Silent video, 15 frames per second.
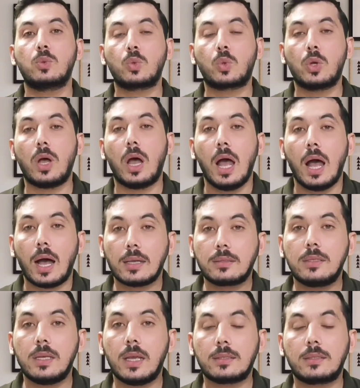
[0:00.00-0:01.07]
उनको
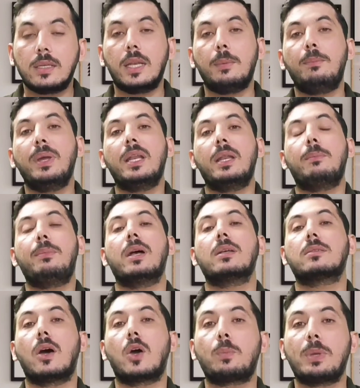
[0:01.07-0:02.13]
अस्सी अस्सी नब्बे नब्बे
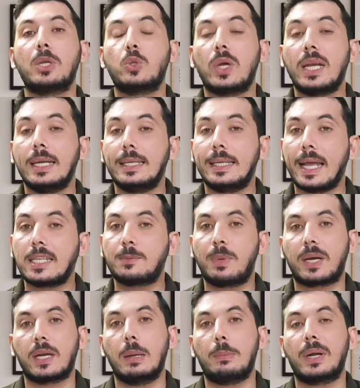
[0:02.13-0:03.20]
हज़ार रुपये जो है ना टैक्स
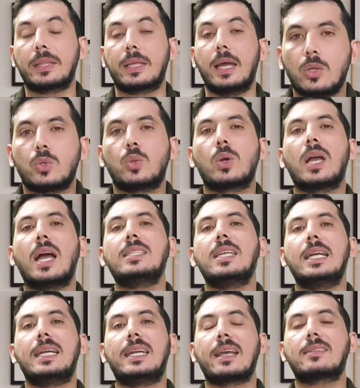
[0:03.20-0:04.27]
भरना पड़ता है तो गाइज़
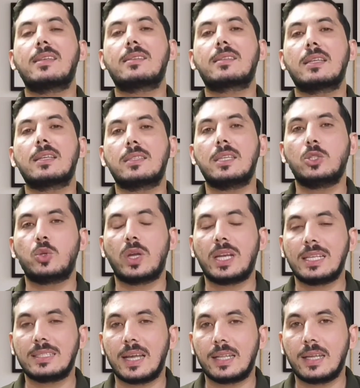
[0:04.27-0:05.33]
ये टैक्सेस का सीन जो है
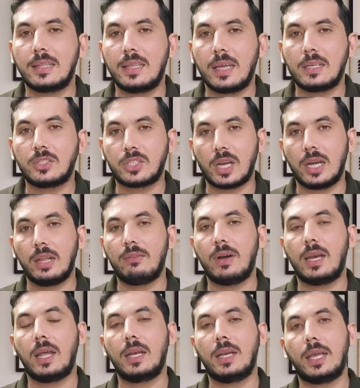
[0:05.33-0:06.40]
ना ज़्यादा देर चलने
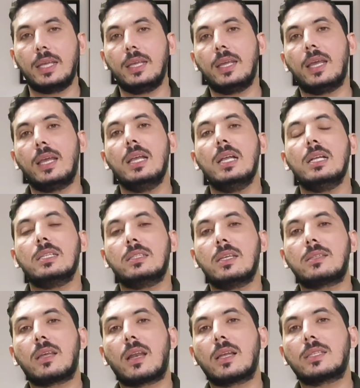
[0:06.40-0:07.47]
वाला नहीं है
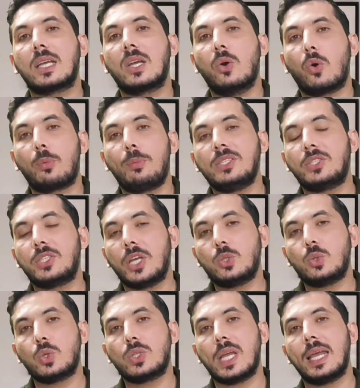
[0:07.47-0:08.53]
जिस तरह से गवर्नमेंट
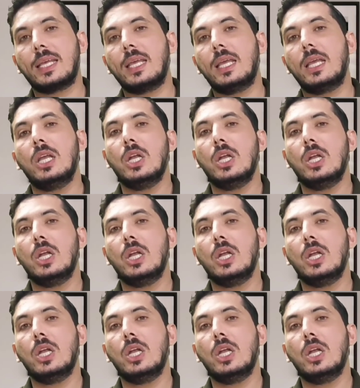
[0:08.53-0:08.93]
चेंज हो जाएगी